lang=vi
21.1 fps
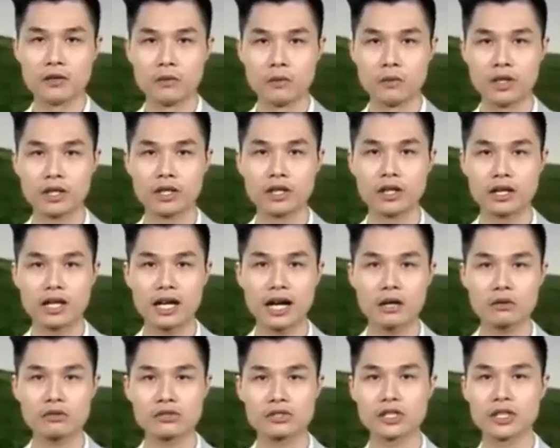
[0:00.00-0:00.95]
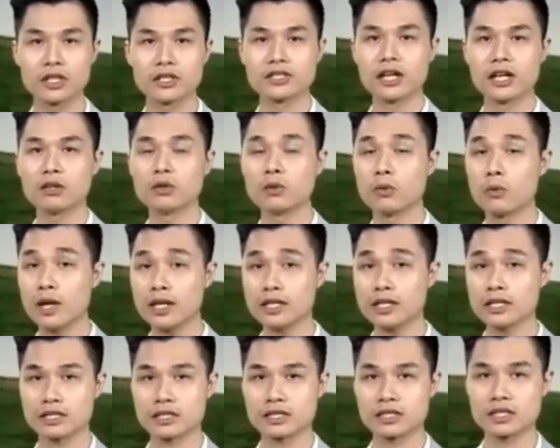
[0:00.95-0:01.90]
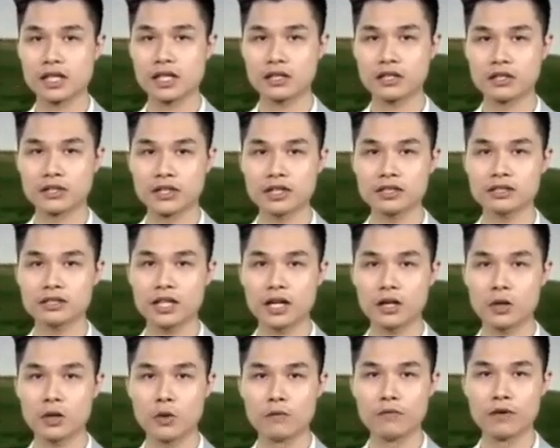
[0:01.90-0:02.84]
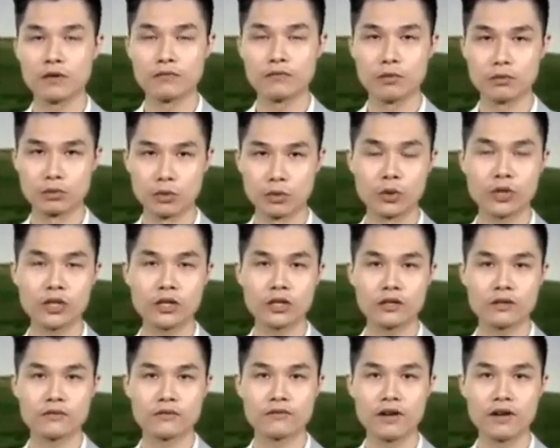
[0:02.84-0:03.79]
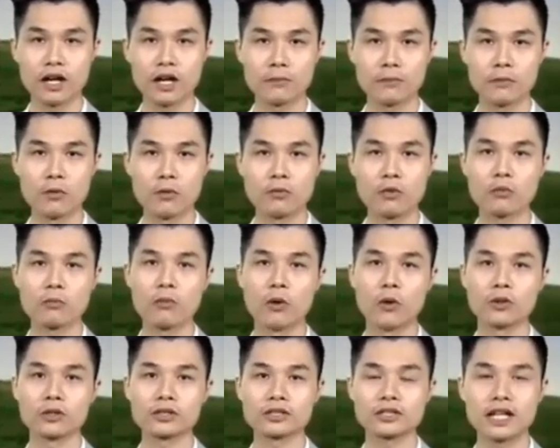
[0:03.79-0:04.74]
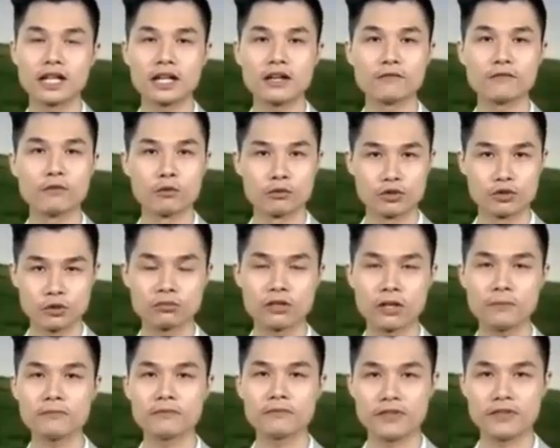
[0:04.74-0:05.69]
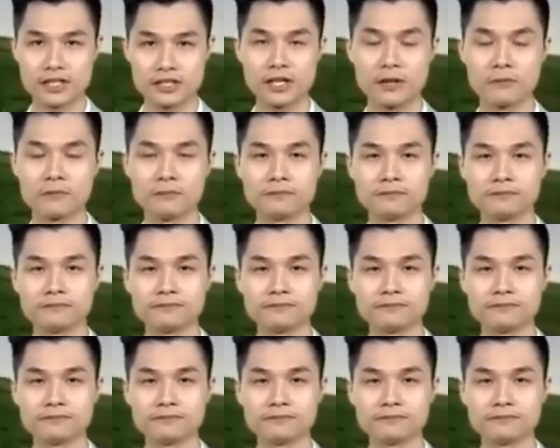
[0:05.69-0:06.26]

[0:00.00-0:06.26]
nguy cơ cao xảy ra lũ quét, sạt lở đất tại khu vực vùng núi và ngập úng cục bộ tại các vùng trũng thấp ven sông.